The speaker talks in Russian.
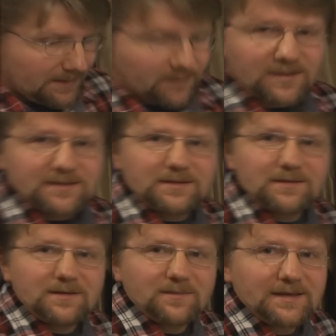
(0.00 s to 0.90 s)

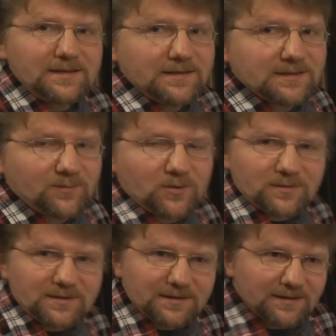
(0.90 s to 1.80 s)
Обратите внимание и
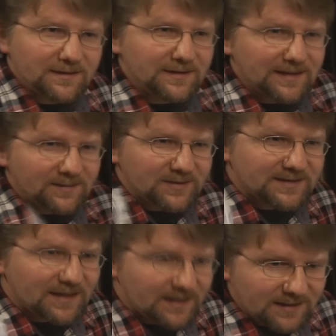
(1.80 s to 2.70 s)
запомните, я
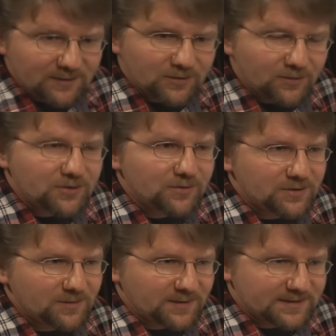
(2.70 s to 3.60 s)
постараюсь,
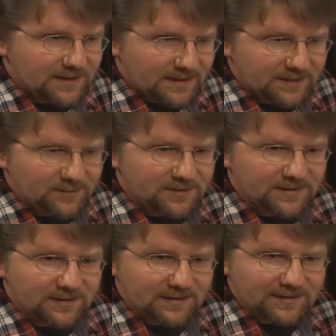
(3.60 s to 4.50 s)
очень-очень
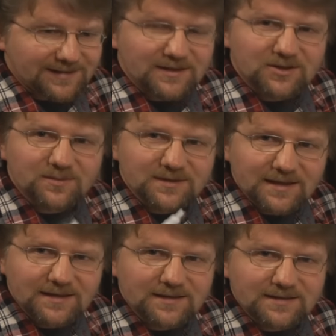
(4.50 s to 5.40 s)
постараюсь э, на нашем
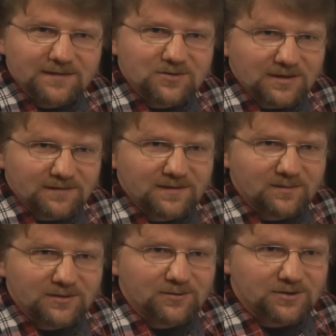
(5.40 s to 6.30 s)
сайте
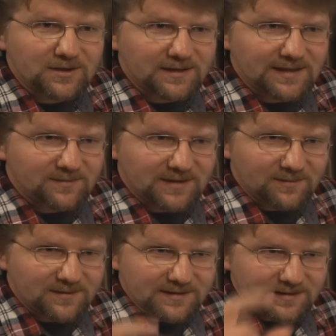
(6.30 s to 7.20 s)
savchenkofamily.com,
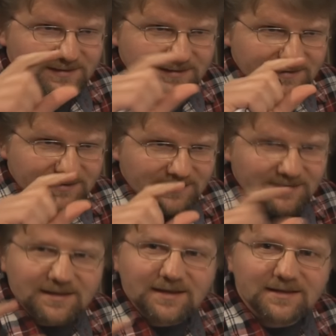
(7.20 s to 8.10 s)
там, где есть э,
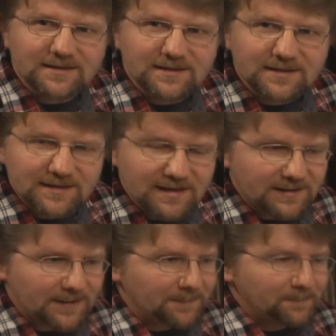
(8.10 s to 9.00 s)
«Как играть на
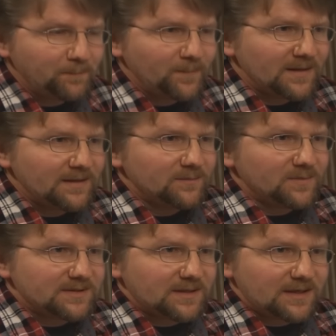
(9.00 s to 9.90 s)
синтезаторе»,
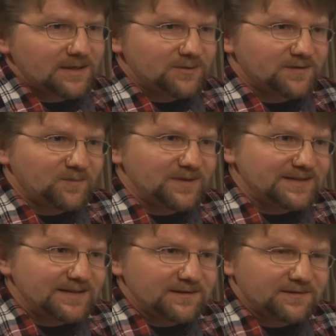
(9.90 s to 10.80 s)
постараюсь в
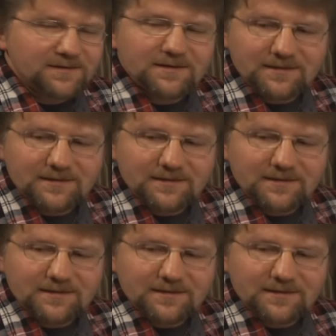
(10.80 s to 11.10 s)
PDF